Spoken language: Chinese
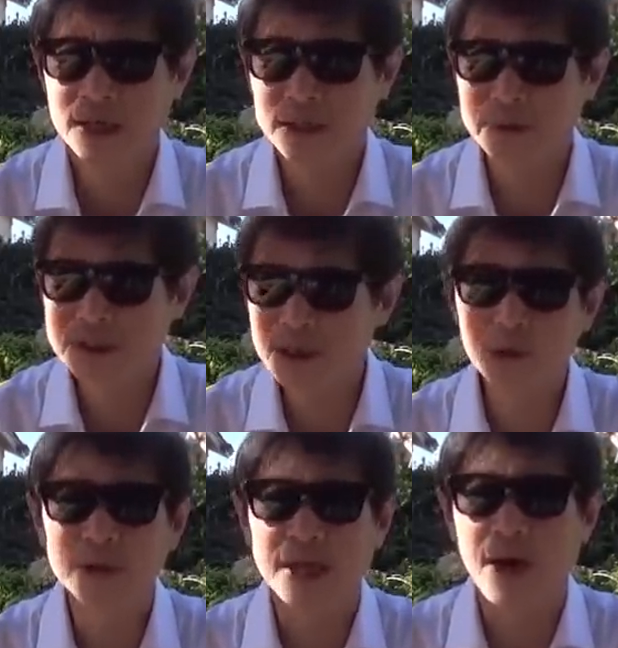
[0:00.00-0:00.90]
那么这个
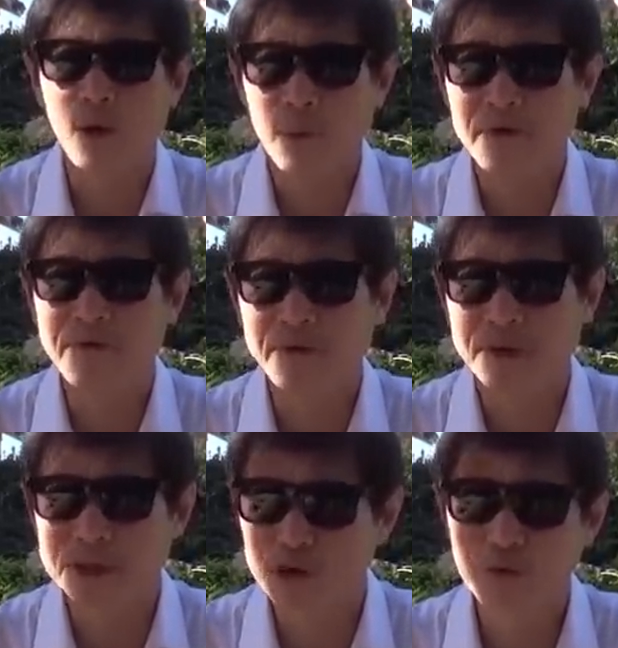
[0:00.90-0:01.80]
论坛我们分
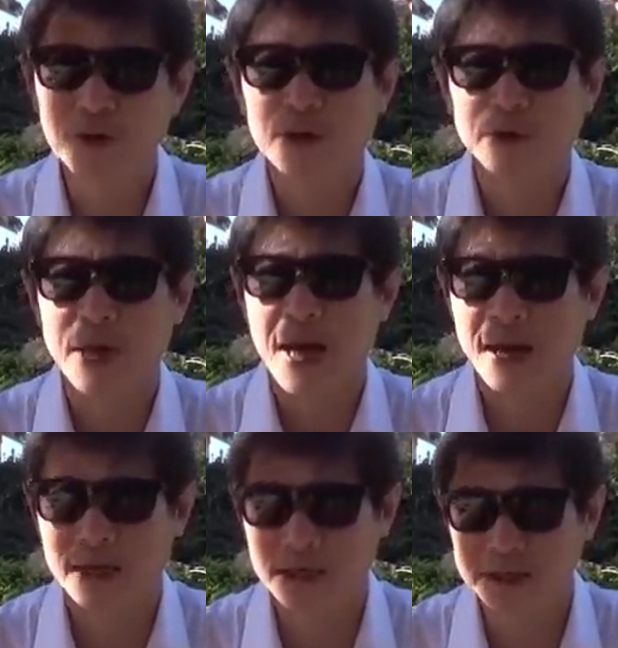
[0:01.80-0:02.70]
为中文论坛
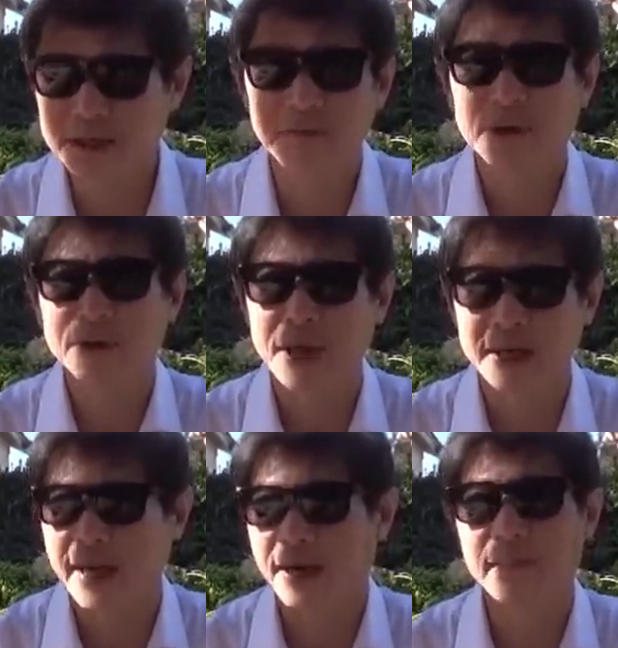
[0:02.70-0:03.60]
和英文论
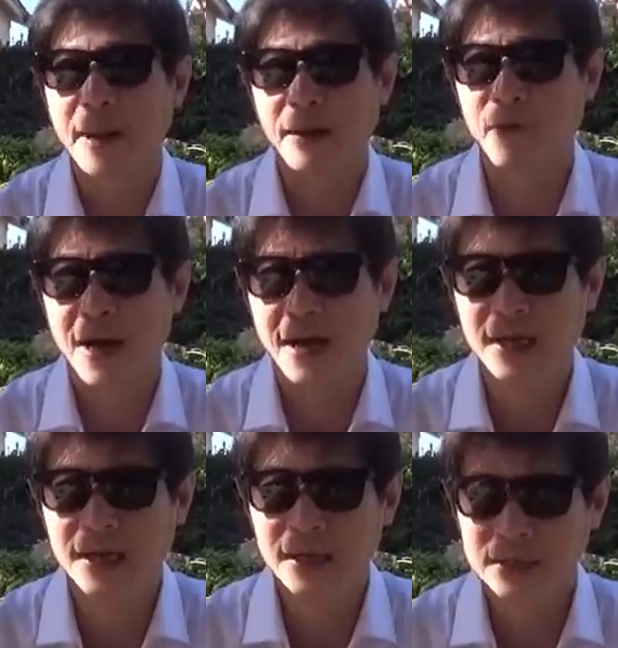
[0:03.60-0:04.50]
坛两个板块，
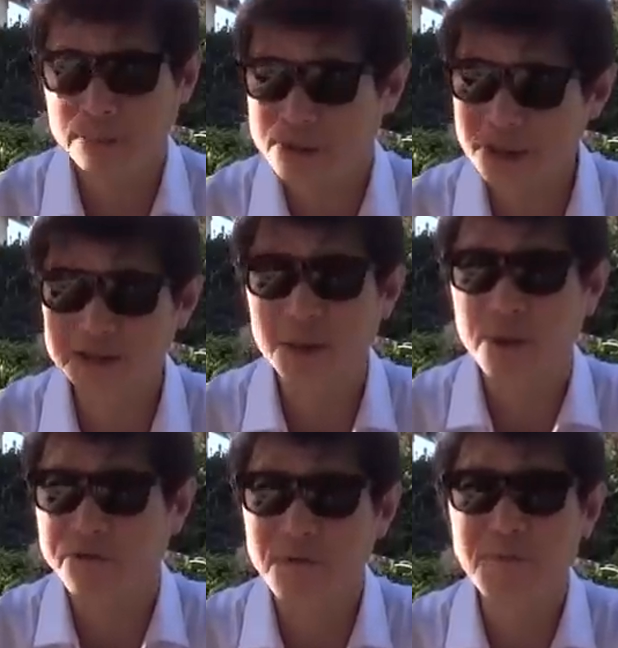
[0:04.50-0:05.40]
那么这个上
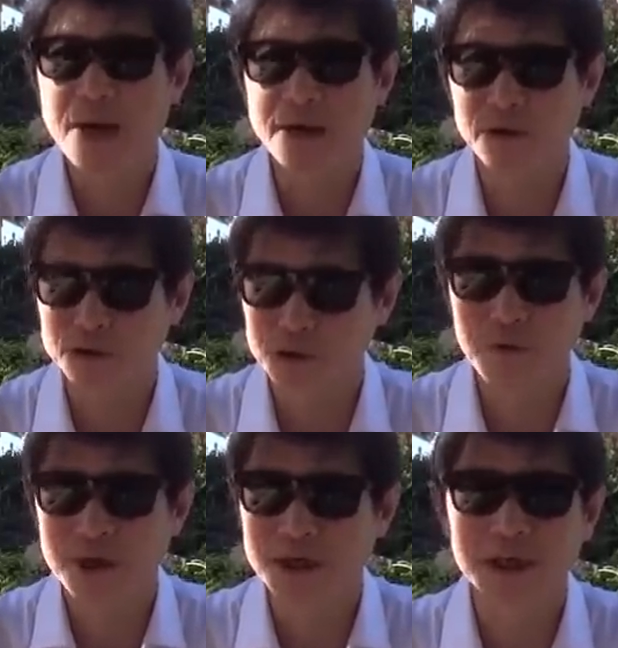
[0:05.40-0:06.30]
面分别用中
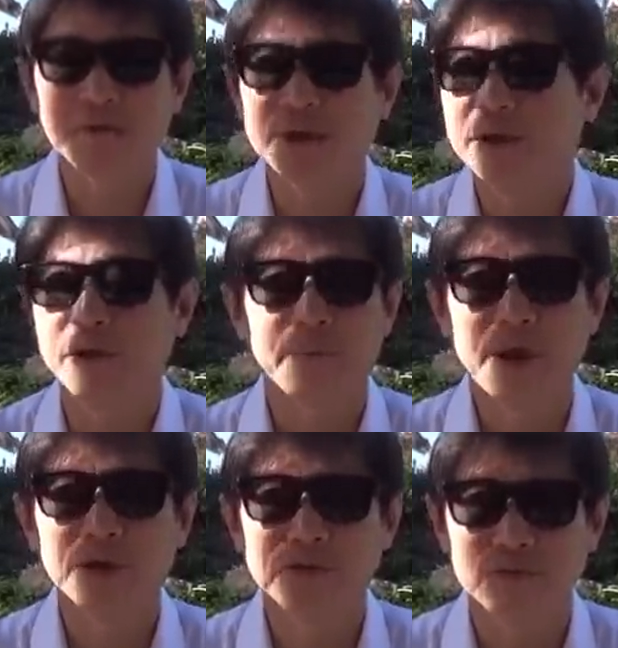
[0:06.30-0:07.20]
文和英文都有
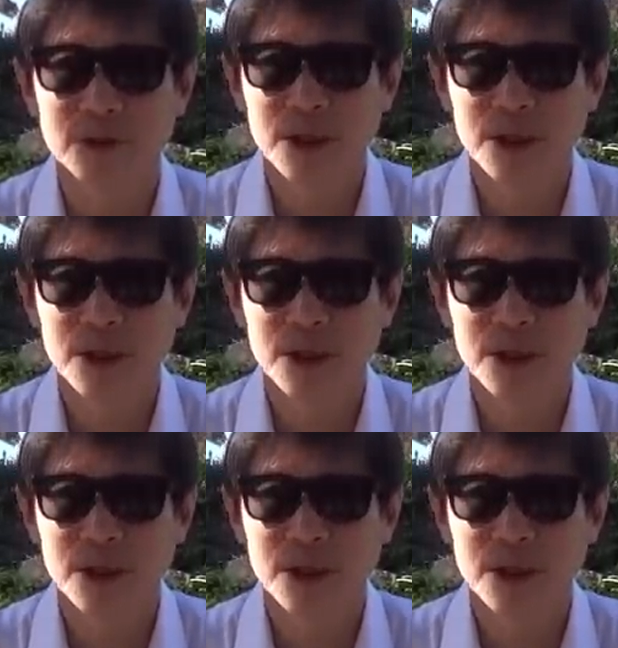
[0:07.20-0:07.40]
标注。